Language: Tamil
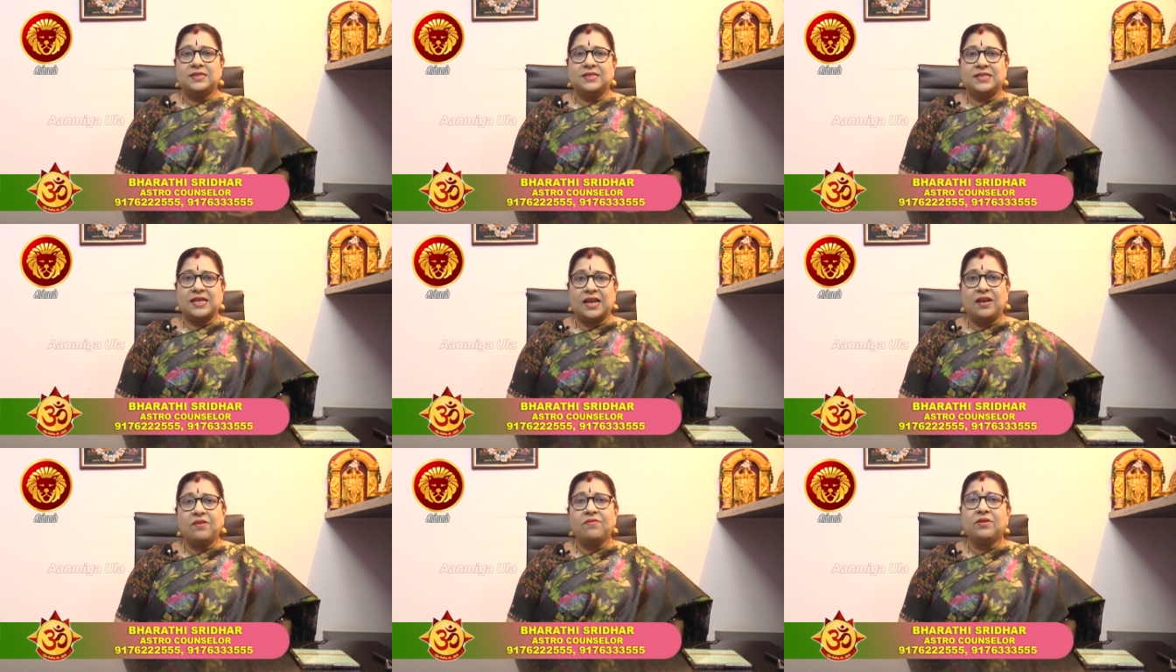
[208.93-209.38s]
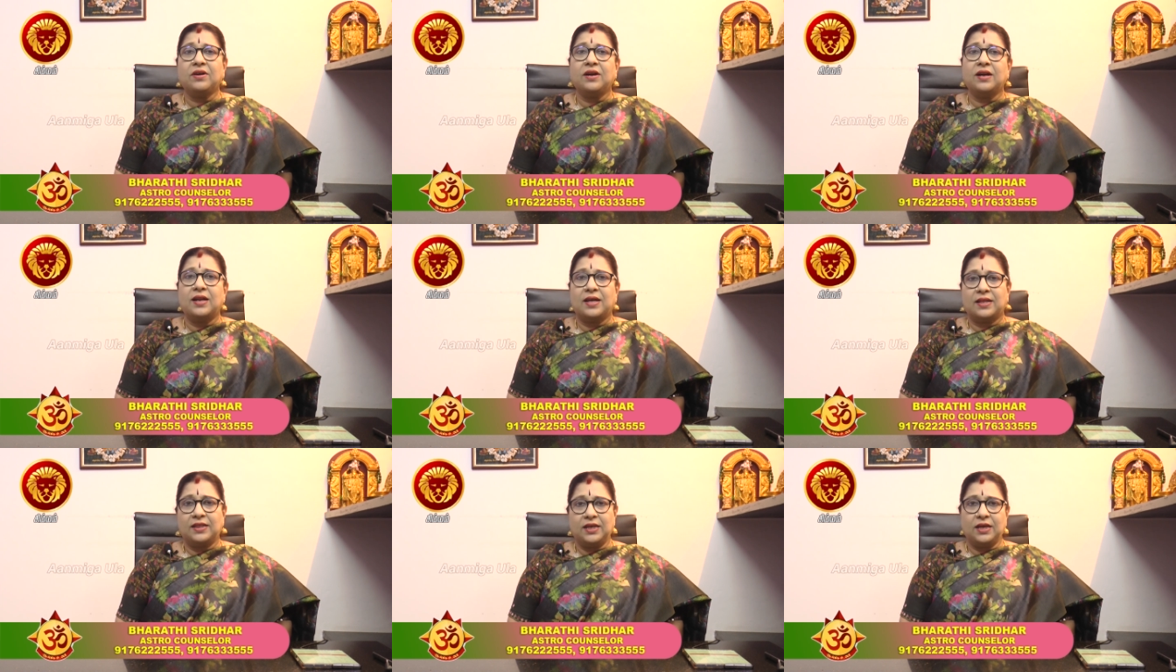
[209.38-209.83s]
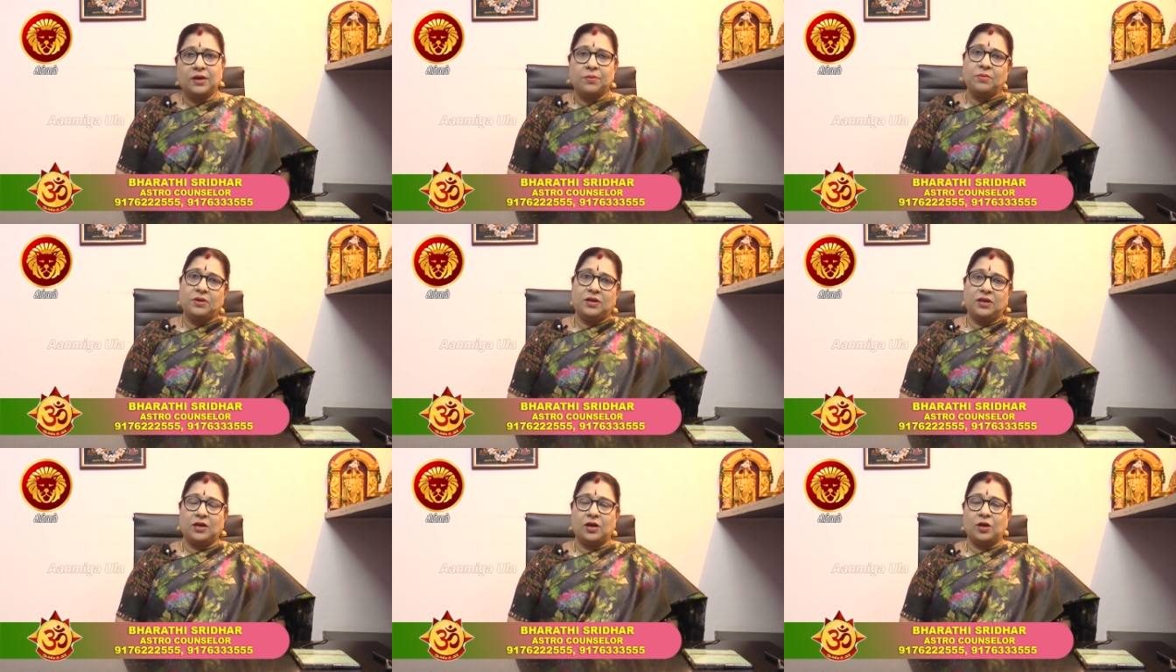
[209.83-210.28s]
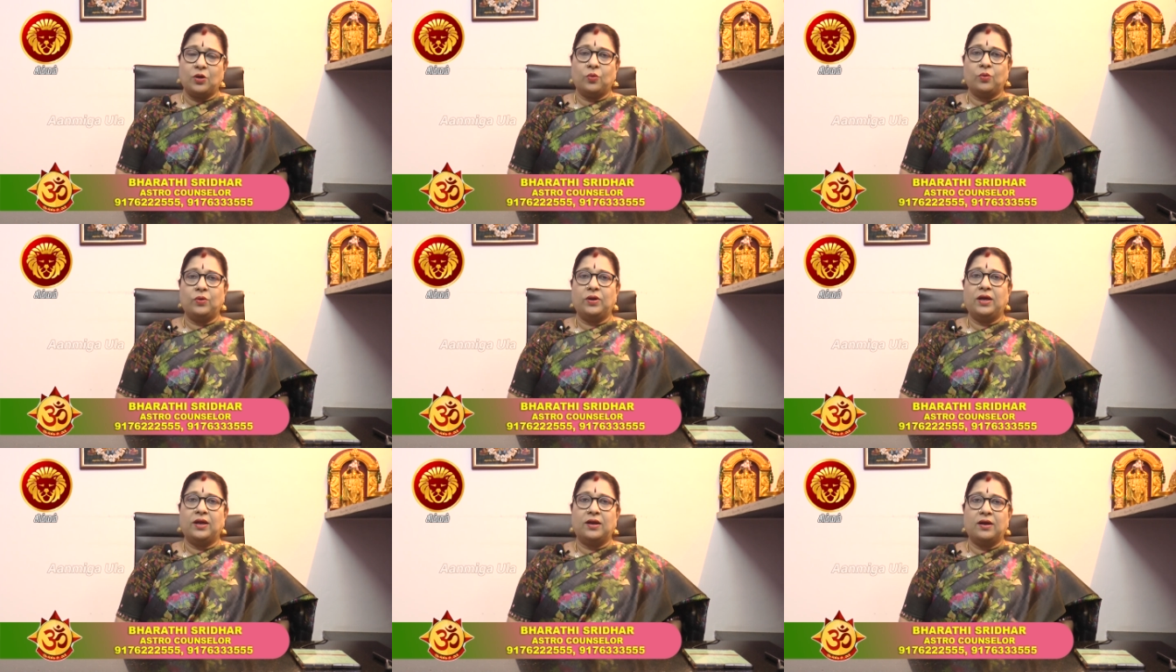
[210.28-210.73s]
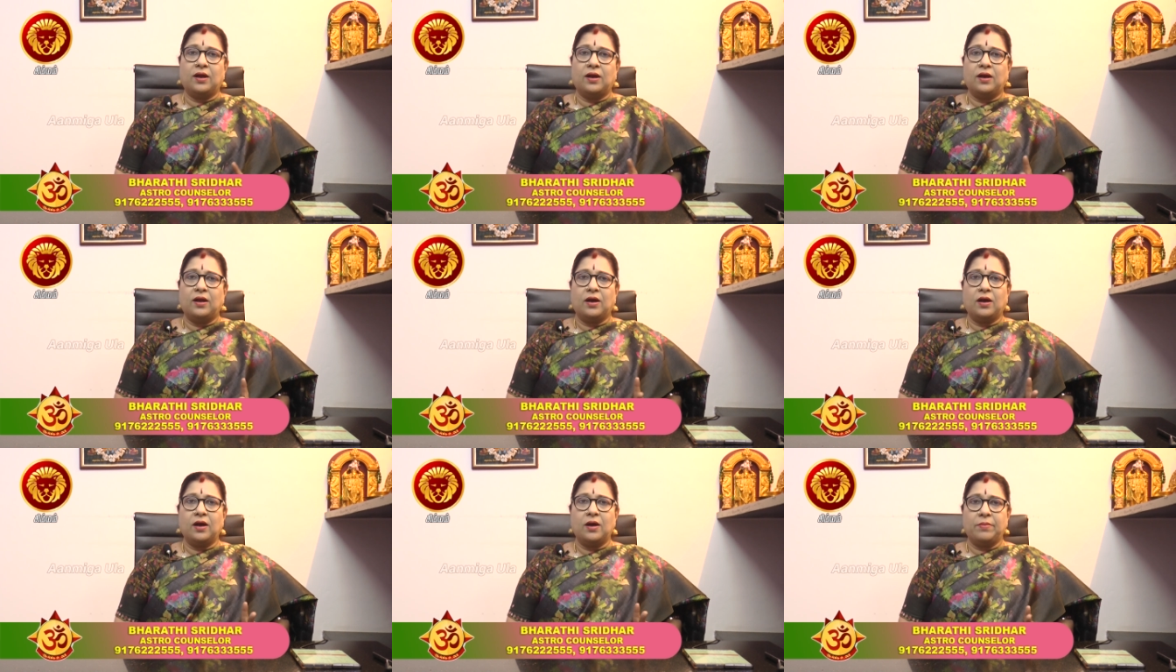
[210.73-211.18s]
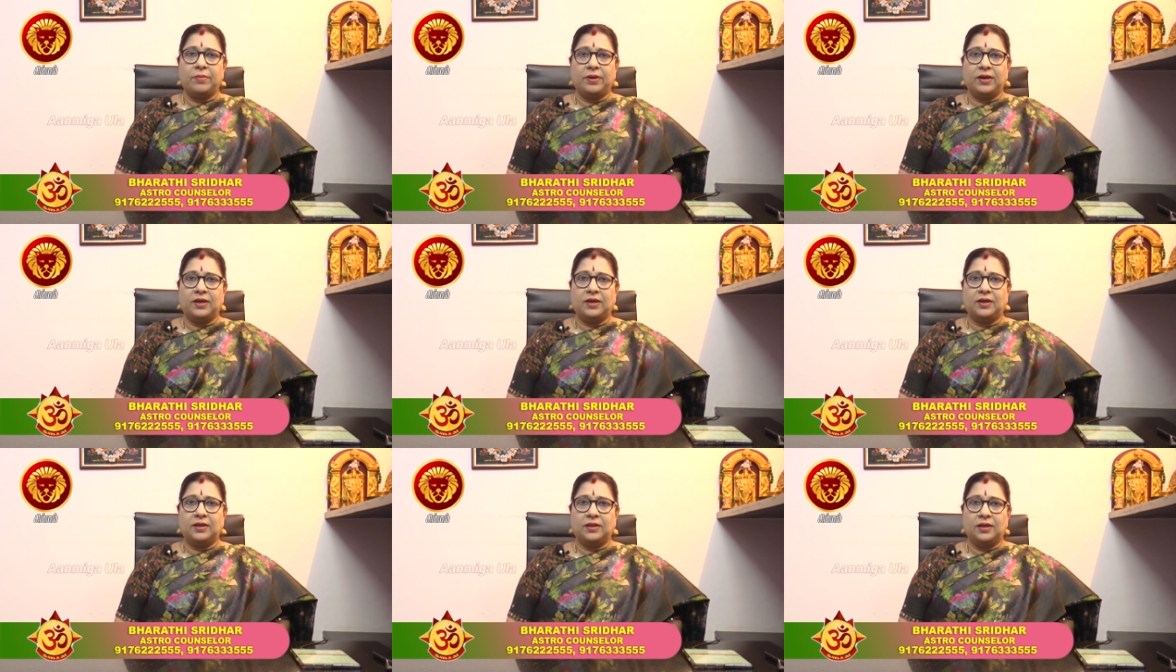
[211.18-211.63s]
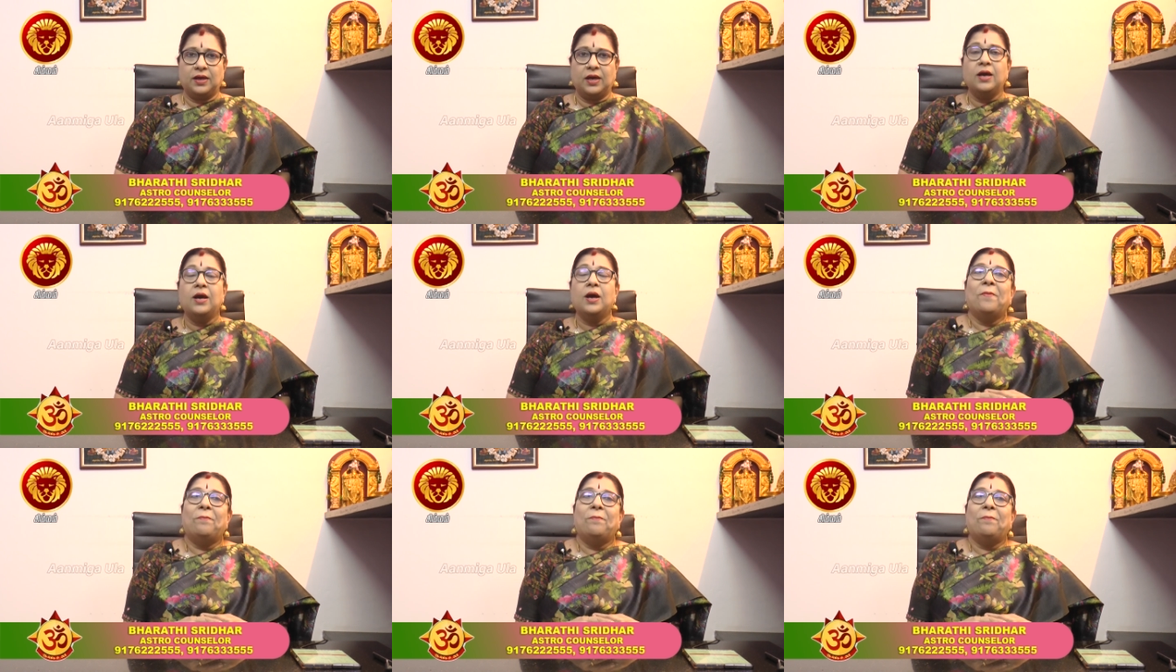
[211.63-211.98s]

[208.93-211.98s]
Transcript: செலவுகள் அதிகம் இருக்கக்கூடிய நாளாக அமைகிறது